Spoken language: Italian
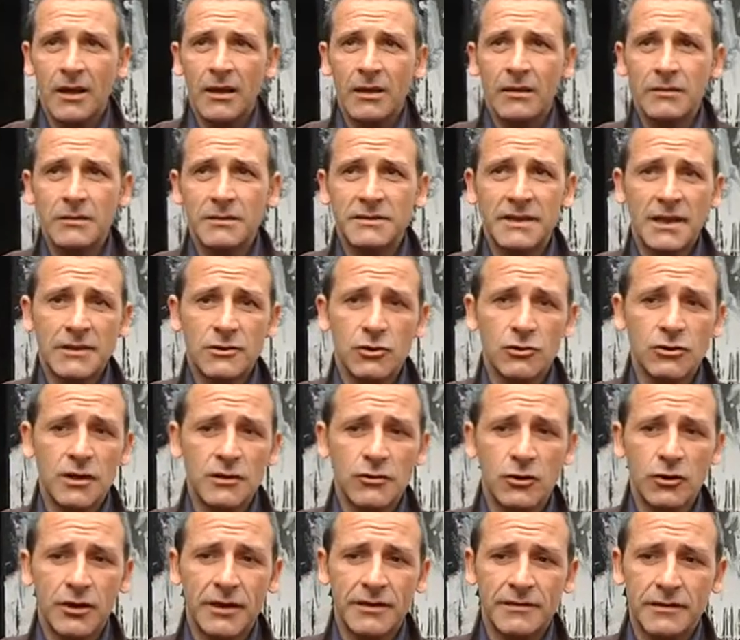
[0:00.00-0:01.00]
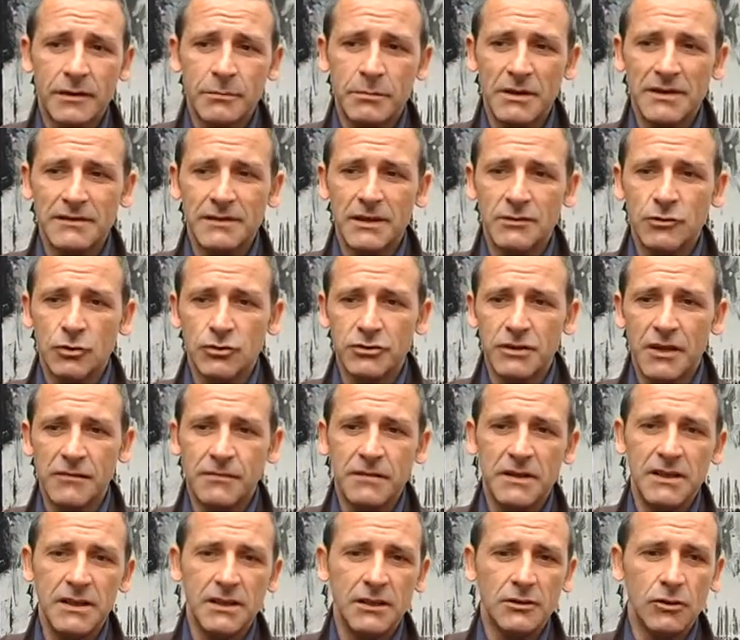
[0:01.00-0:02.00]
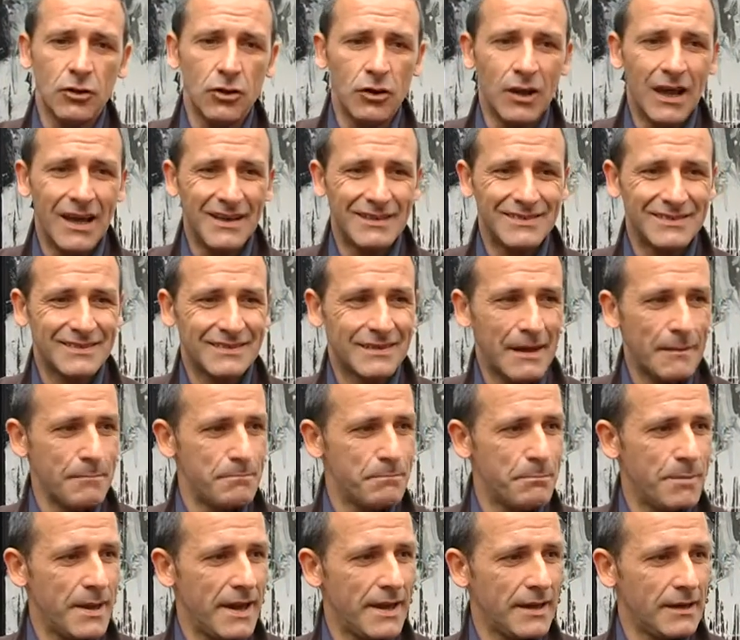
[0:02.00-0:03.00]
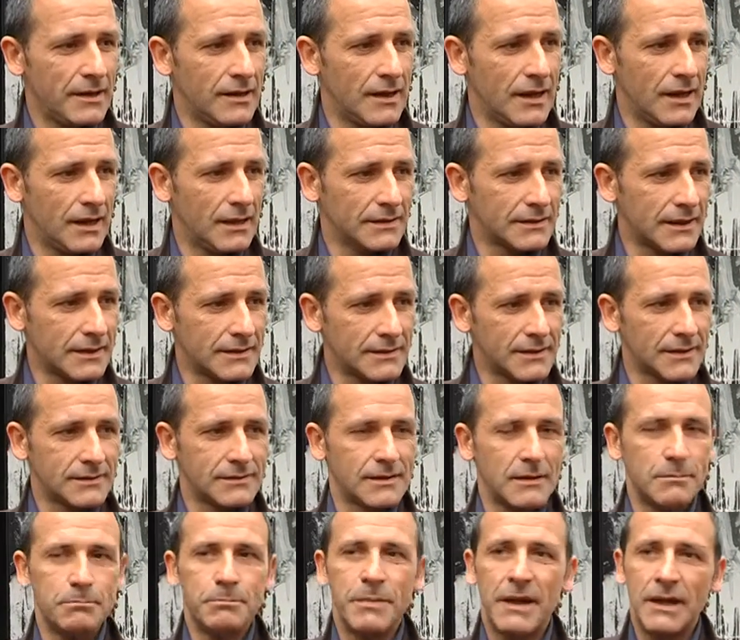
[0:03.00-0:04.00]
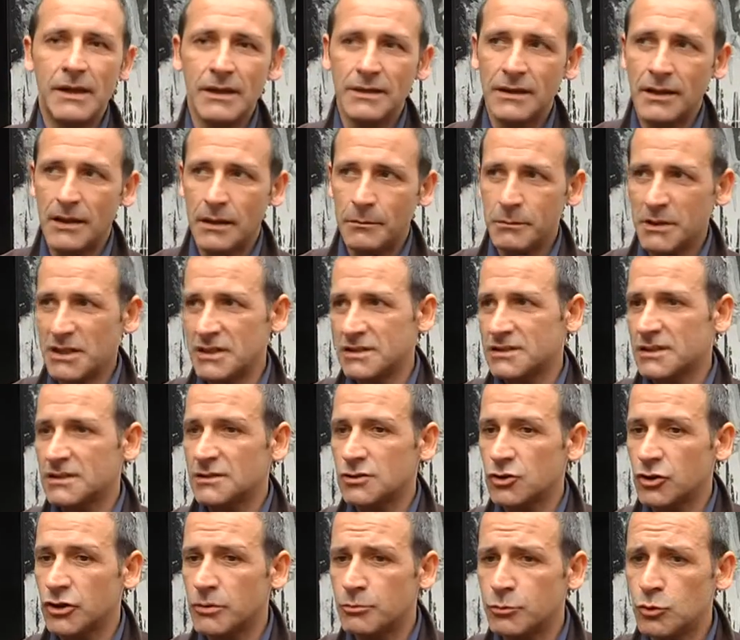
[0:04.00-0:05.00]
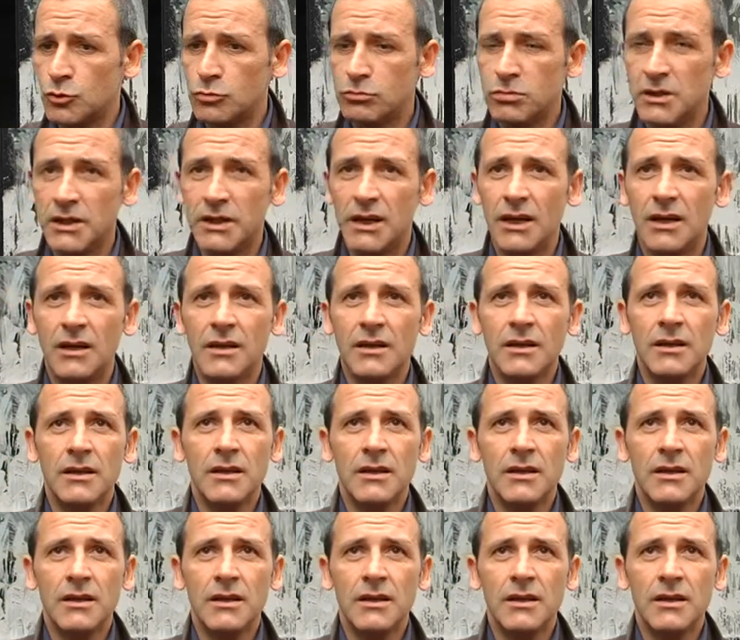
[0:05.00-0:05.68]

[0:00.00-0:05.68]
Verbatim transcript: eh, il terzo settore è sempre stato definito la stampella, la terza stampella dell'amministrazione pubblica